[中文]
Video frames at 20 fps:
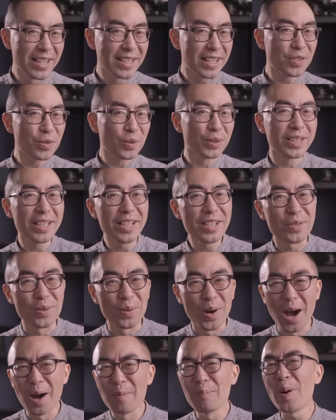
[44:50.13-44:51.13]
先说第一
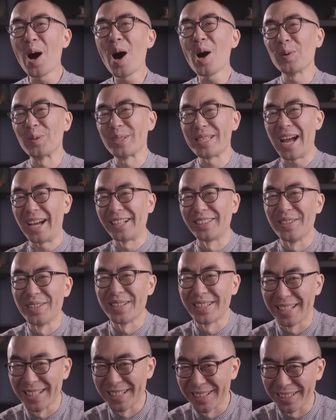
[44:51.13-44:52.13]
种啊，爆炸
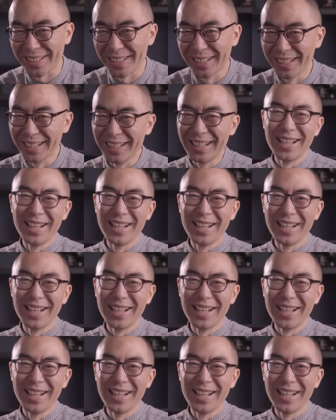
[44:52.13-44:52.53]
推进式。